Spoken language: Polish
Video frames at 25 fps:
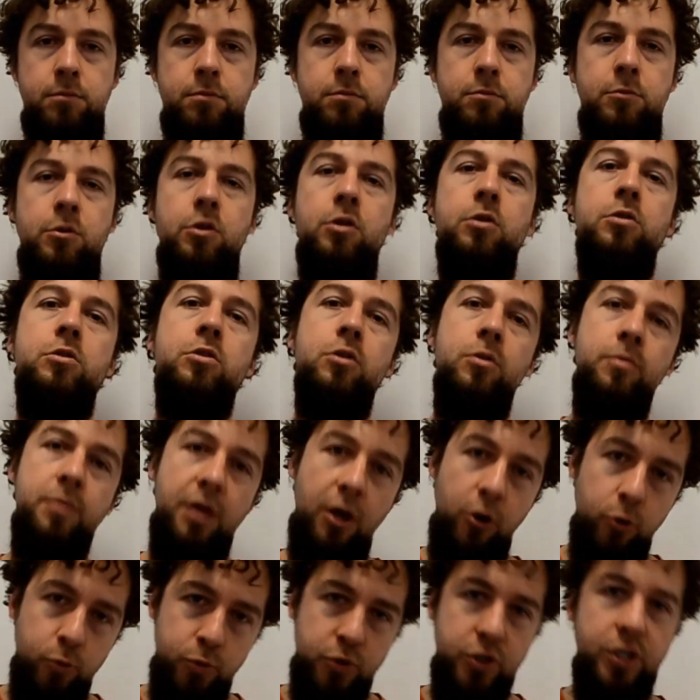No to
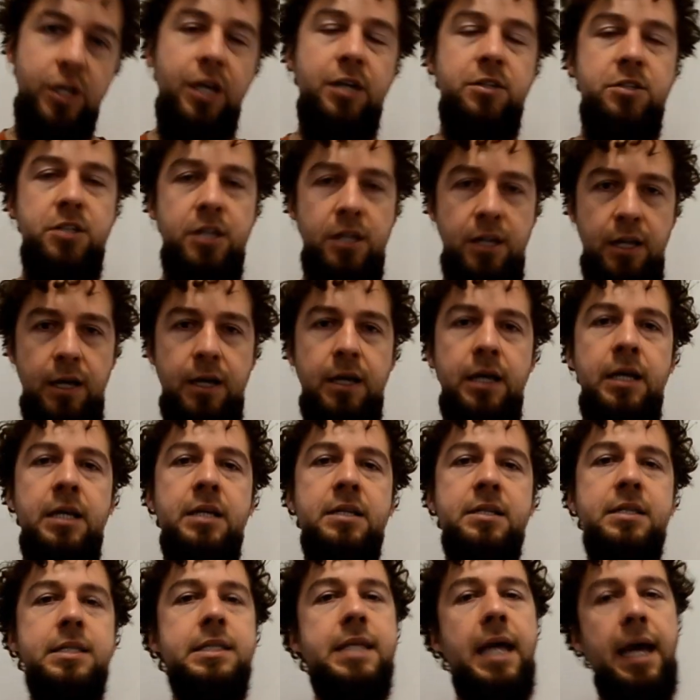miało przyjaciela,
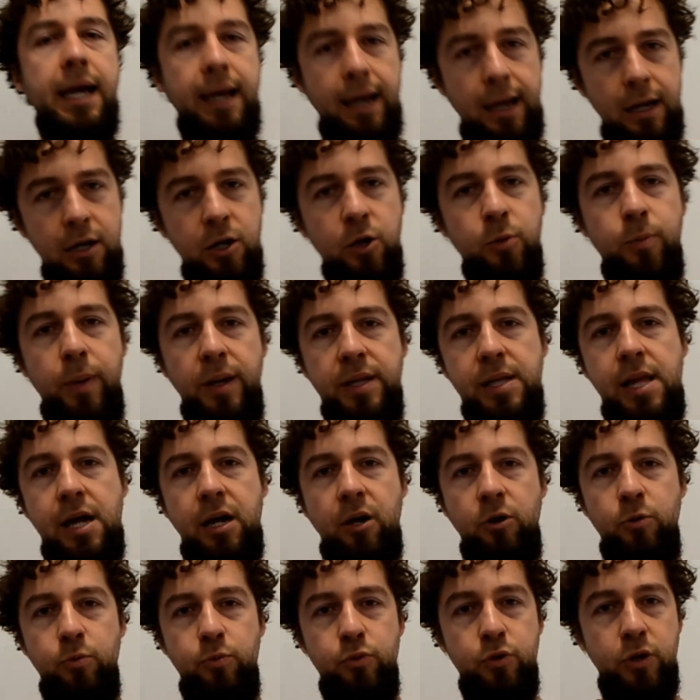starego pana
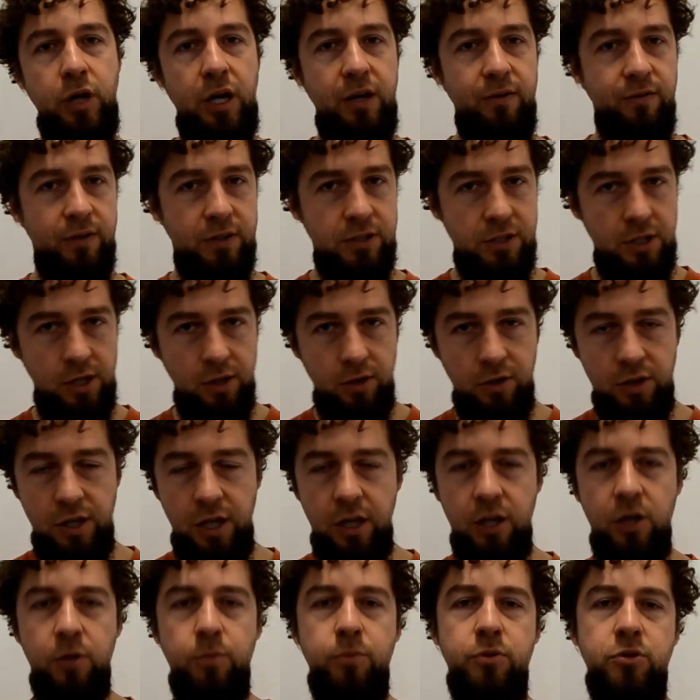Ropucha i właśnie do
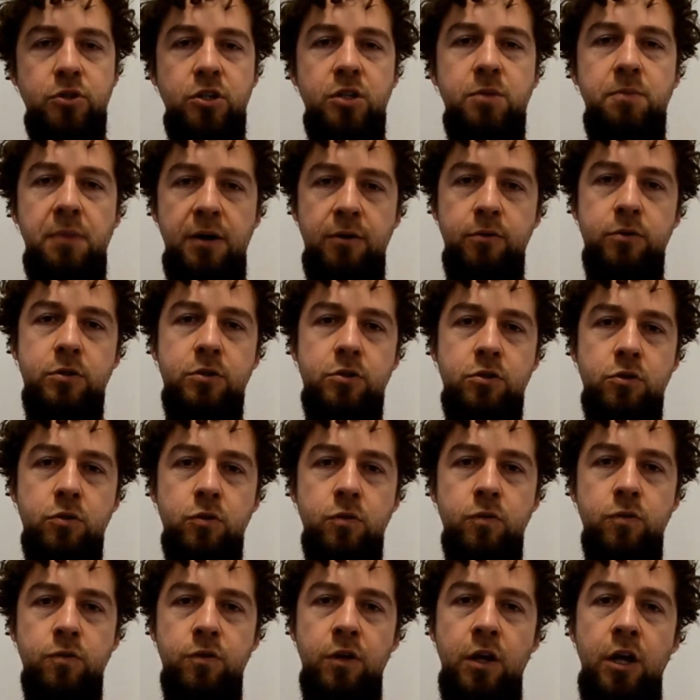niego poszedł mały
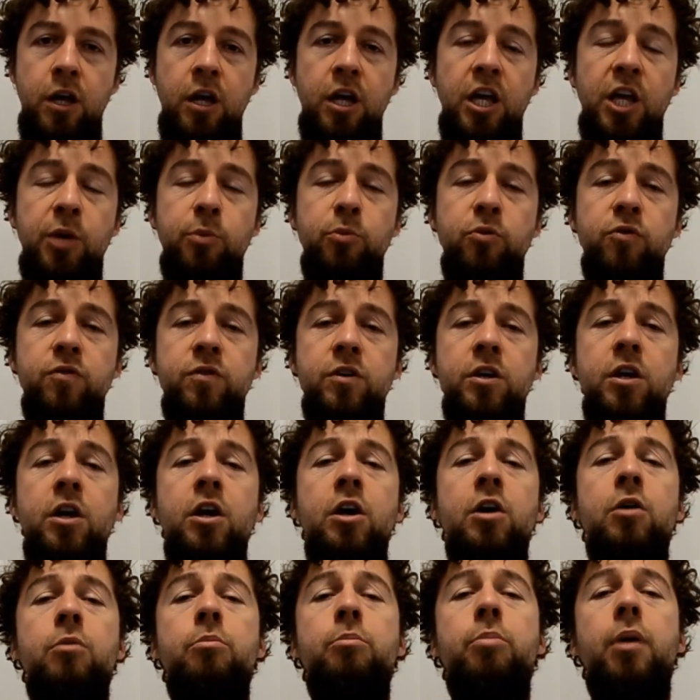żółw i mówi,
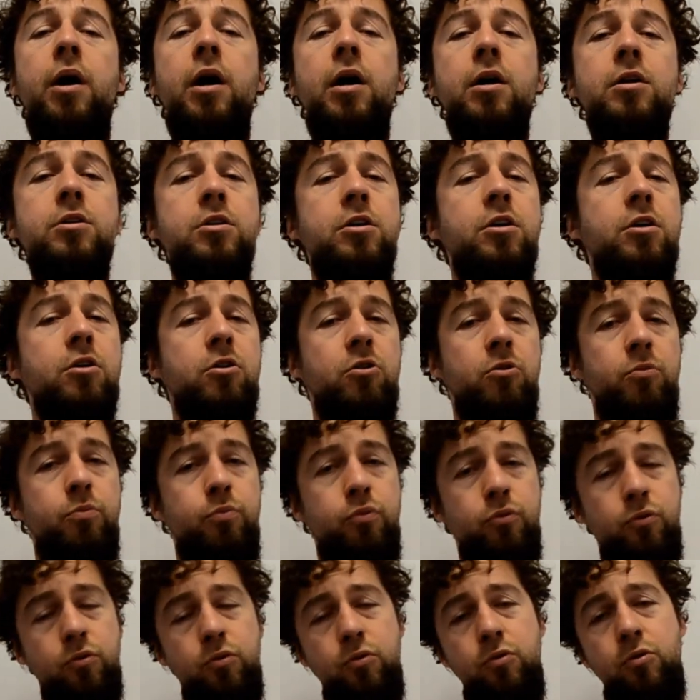panie
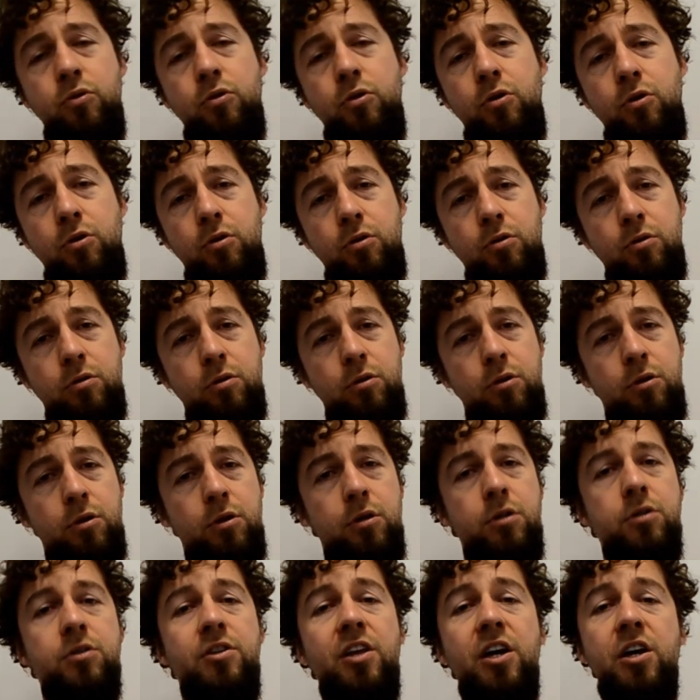Ropucho,
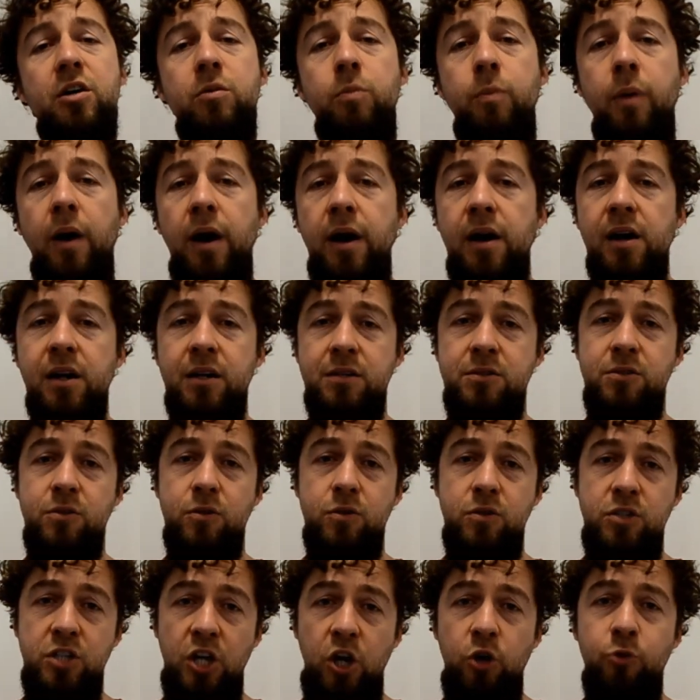tak bardzo
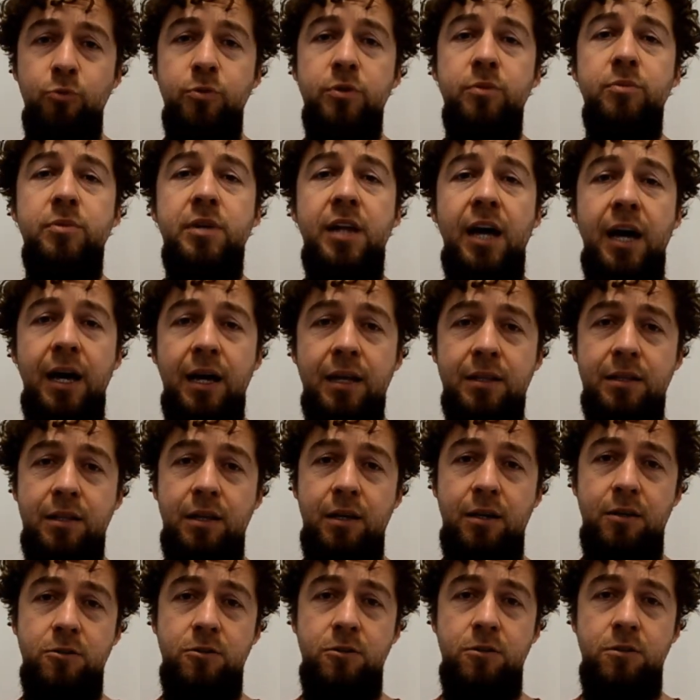chciałbym
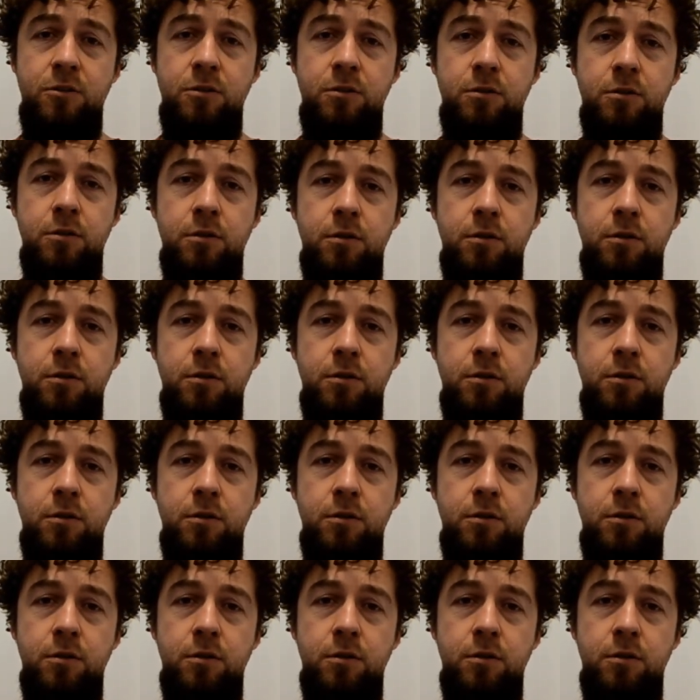latać.